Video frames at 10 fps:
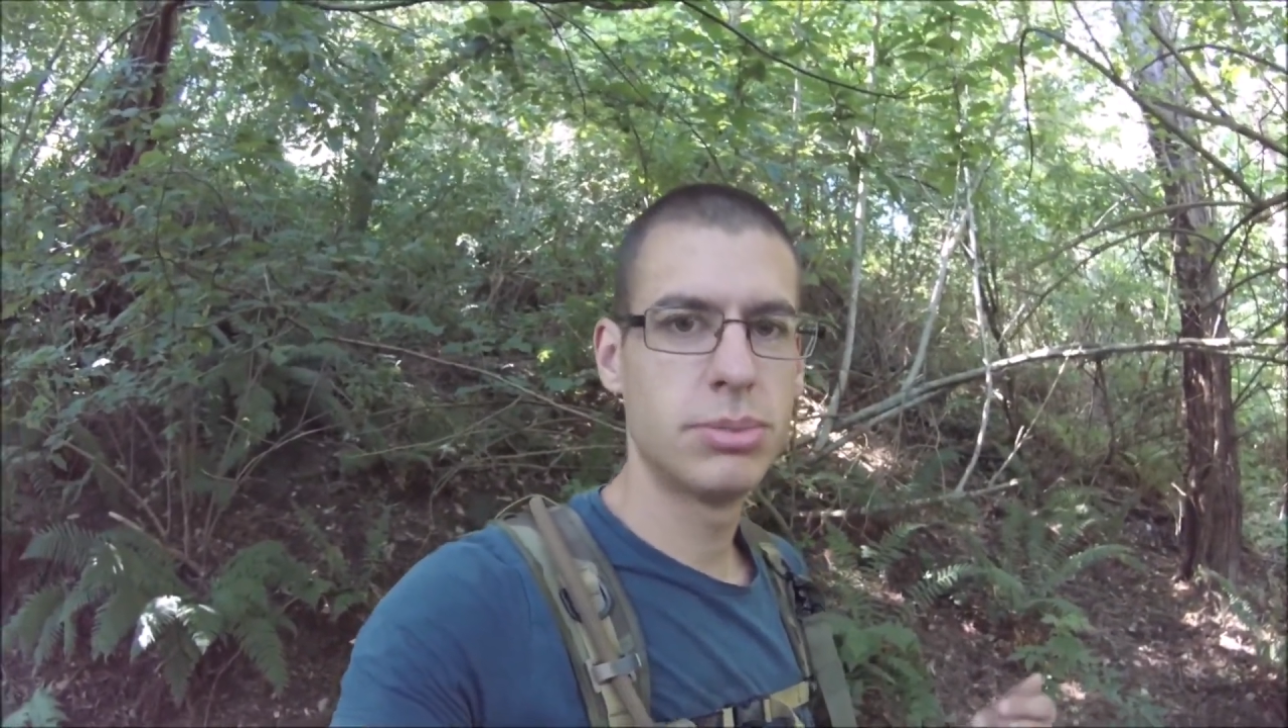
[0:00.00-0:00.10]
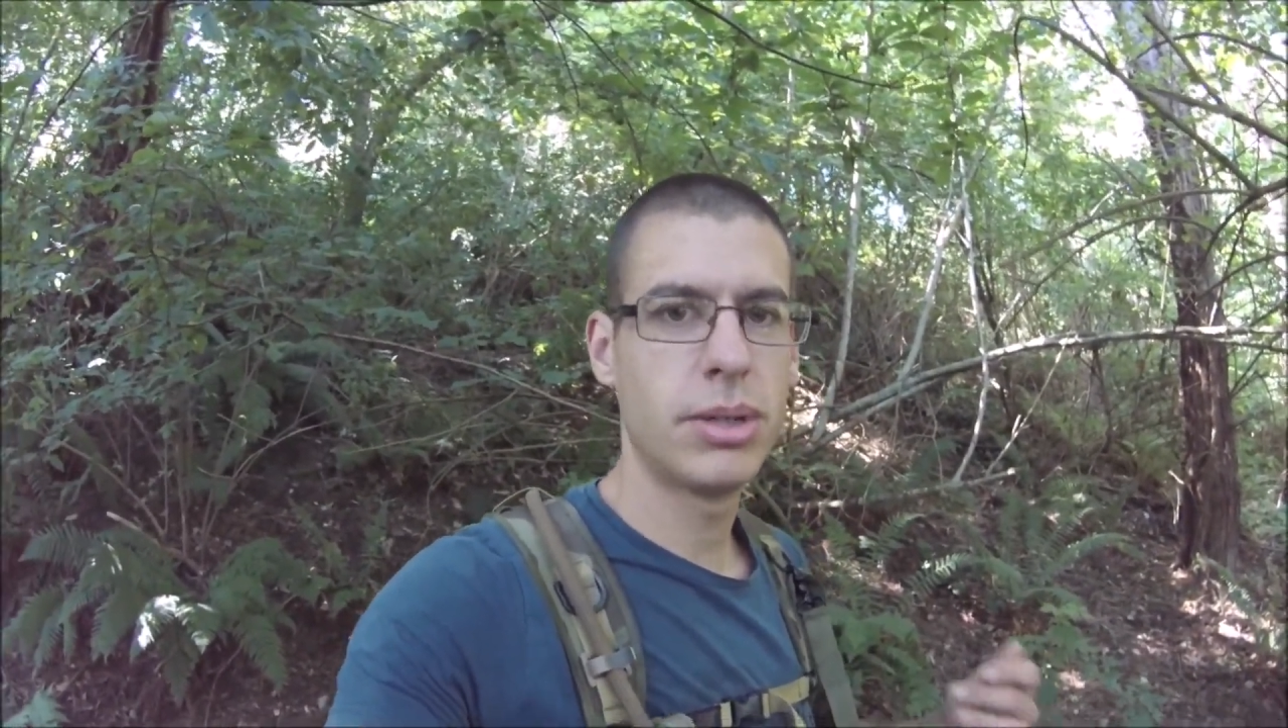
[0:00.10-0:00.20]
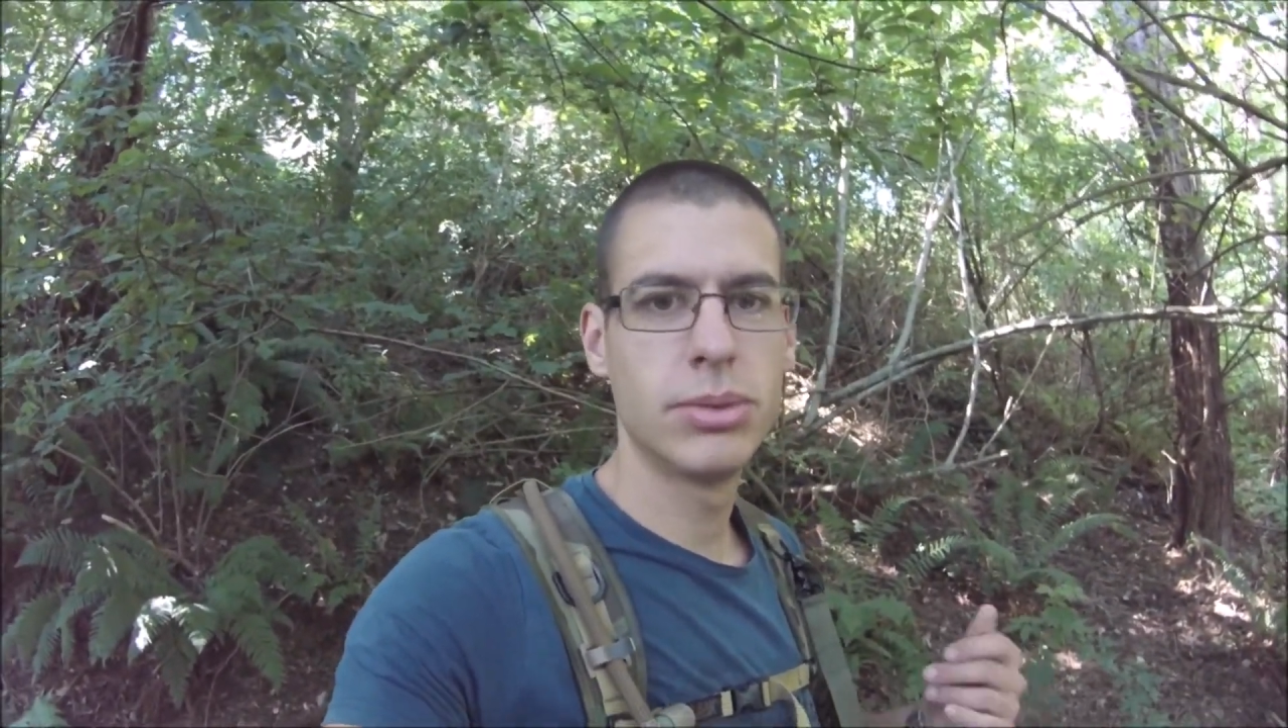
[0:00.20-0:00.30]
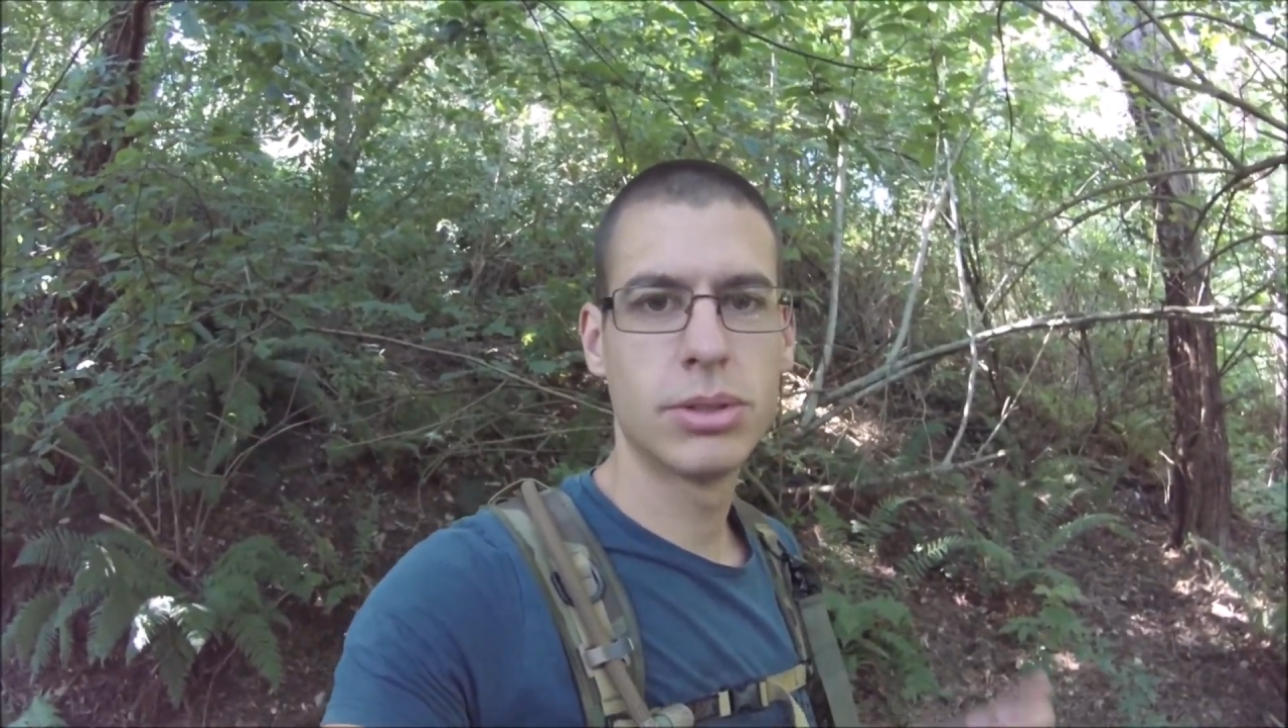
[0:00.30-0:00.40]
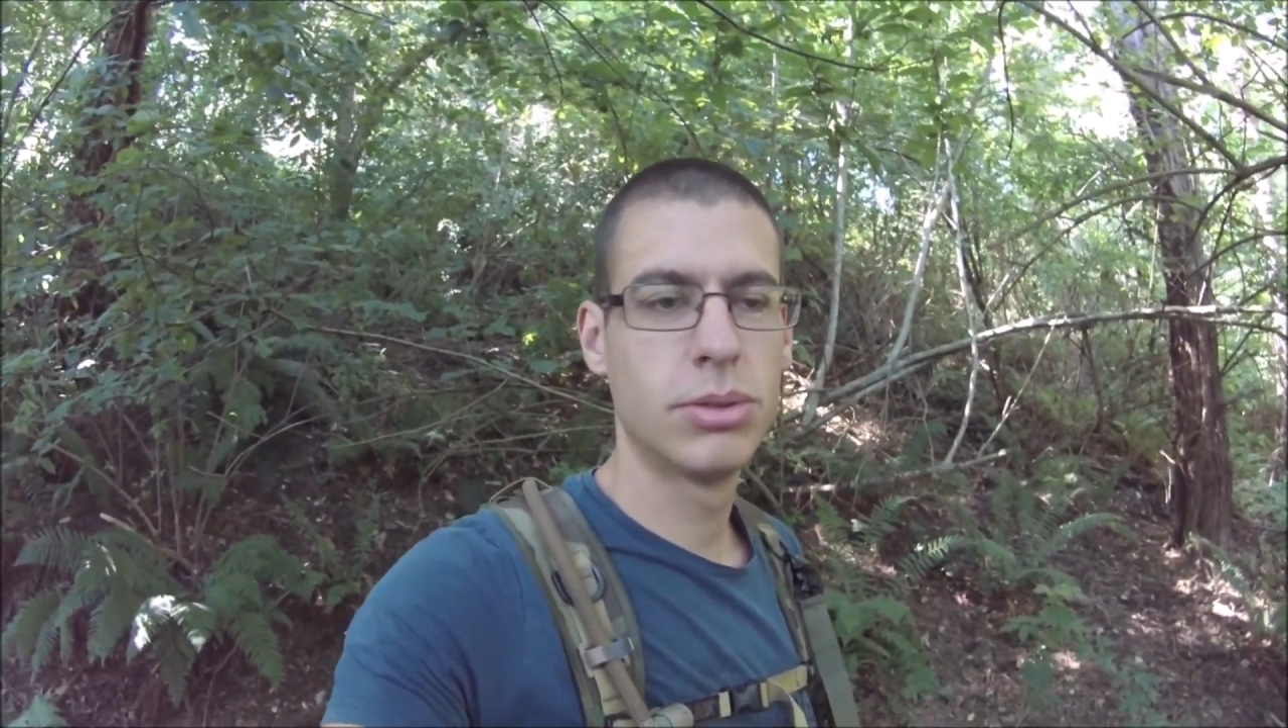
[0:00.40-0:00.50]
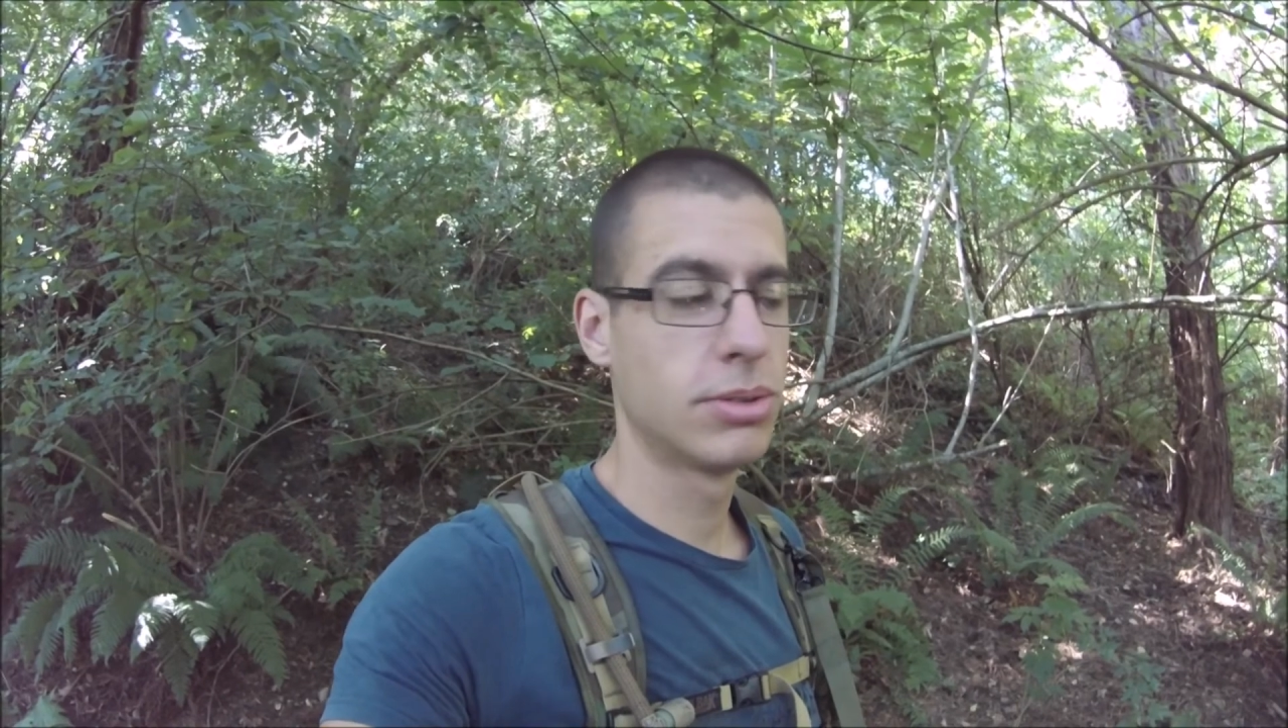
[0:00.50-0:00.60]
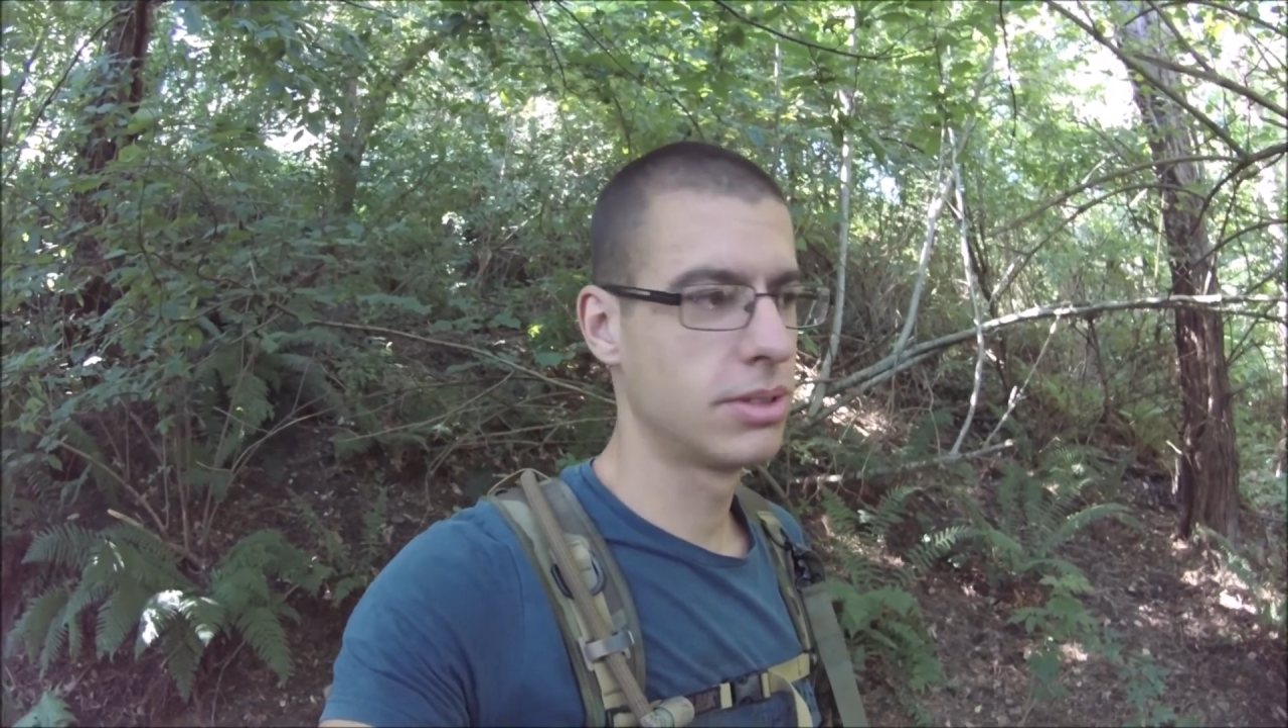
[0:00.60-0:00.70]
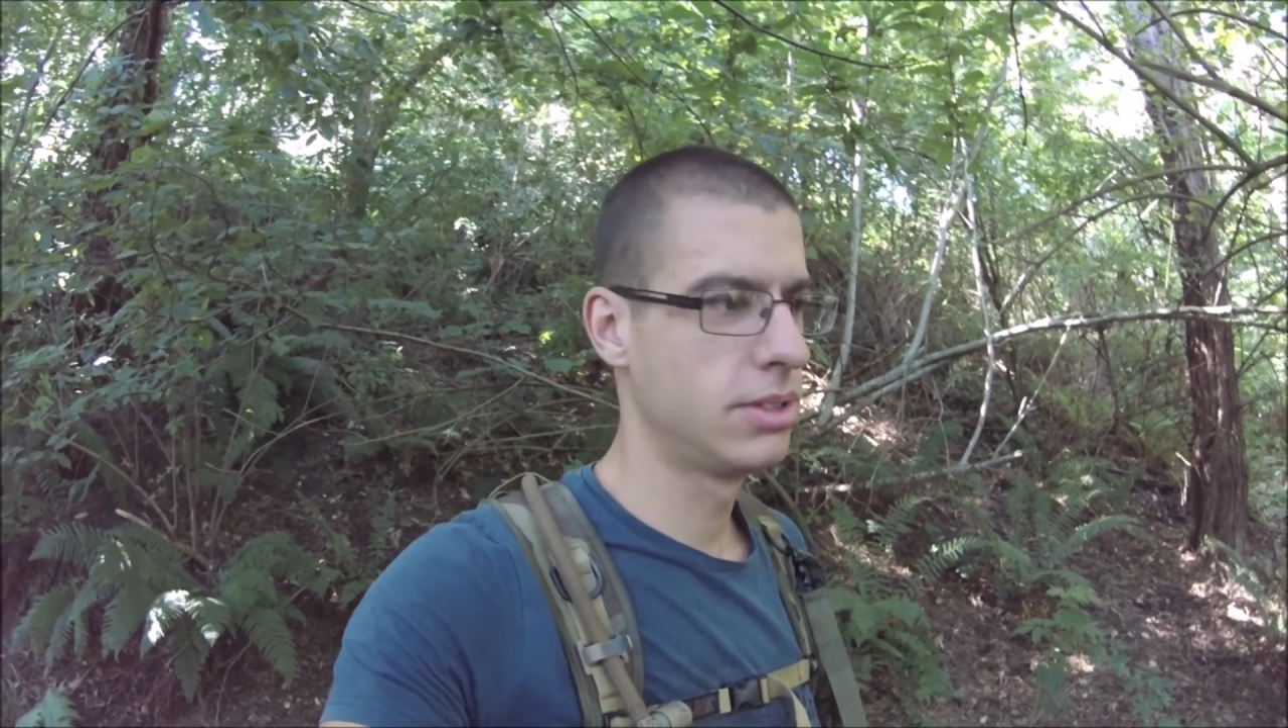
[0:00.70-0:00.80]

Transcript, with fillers: barbecue,